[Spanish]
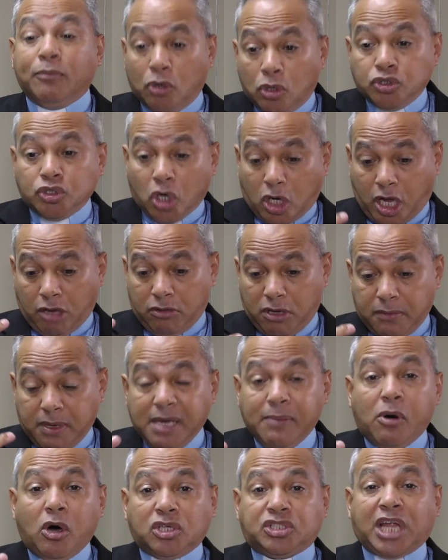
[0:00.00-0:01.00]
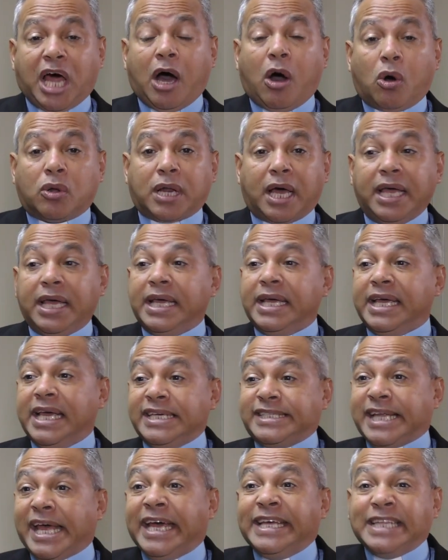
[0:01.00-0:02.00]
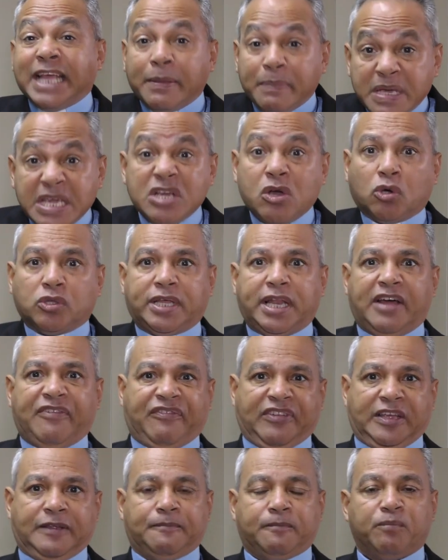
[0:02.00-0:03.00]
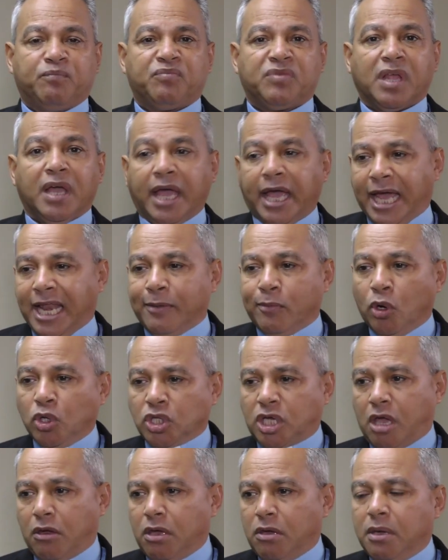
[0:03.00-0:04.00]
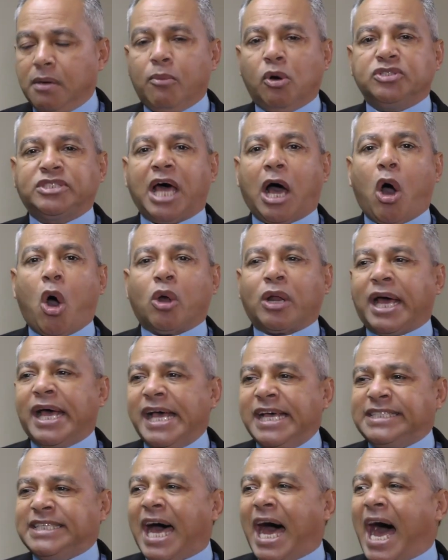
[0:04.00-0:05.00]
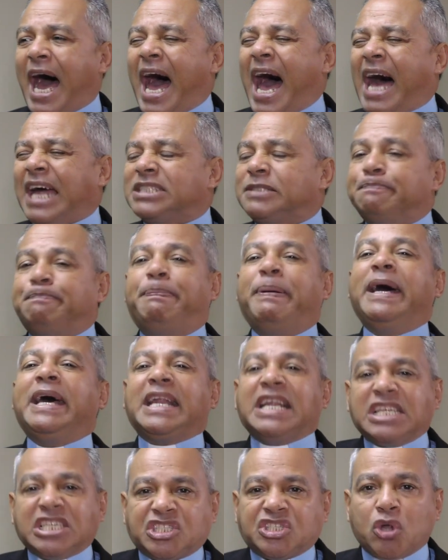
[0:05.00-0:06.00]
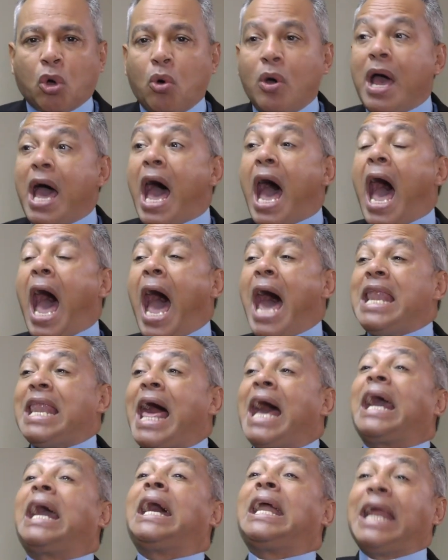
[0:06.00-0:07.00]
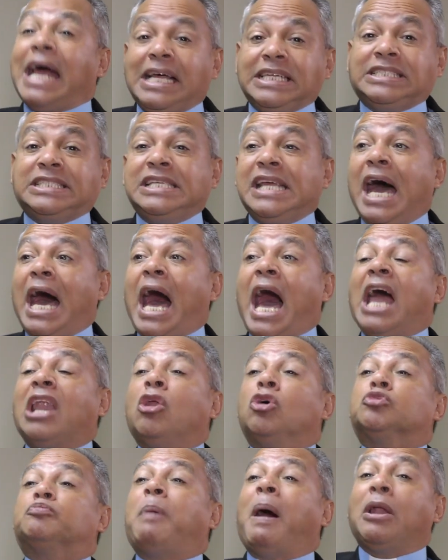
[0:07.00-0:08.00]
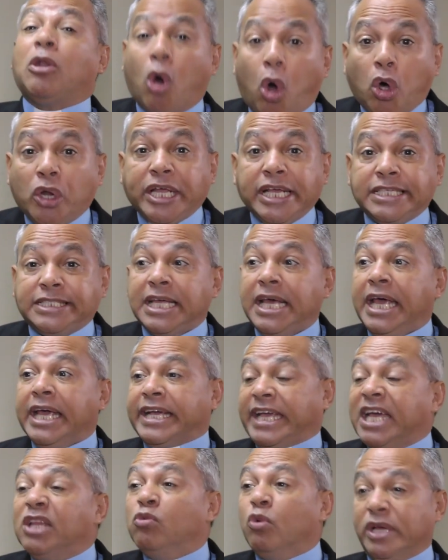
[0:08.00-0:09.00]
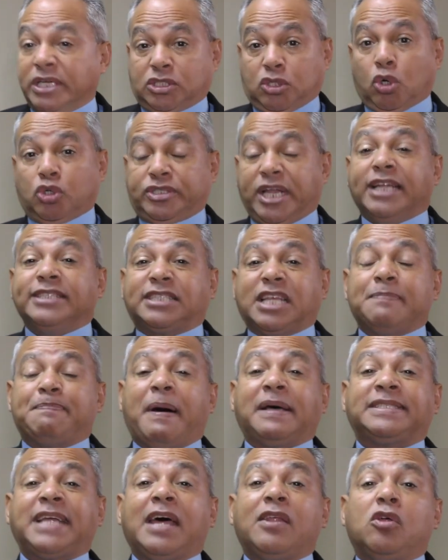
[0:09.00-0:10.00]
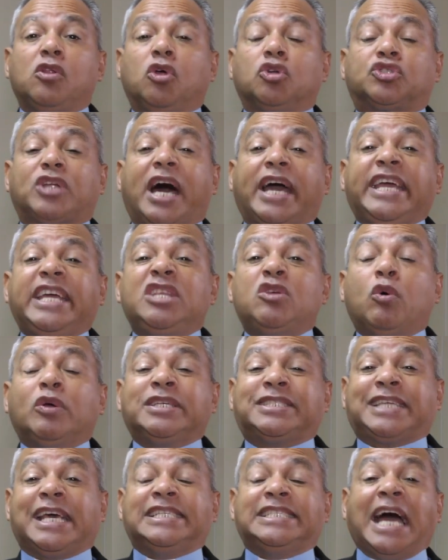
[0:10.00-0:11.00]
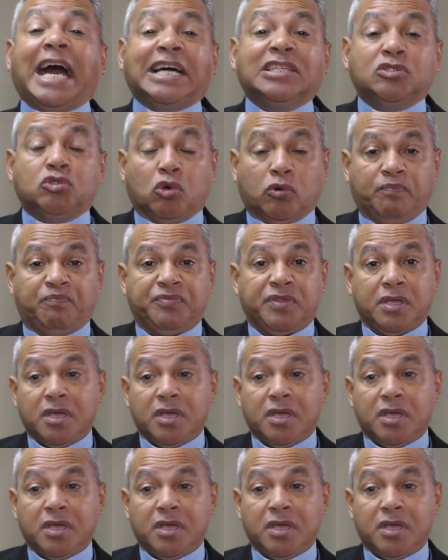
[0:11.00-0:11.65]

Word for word: mundo que vivimos ahora es enemigo de la fe. El mundo que vivimos ahora es adverso a la gracia, a los valores que nuestros antepasados nos han ido enseñando.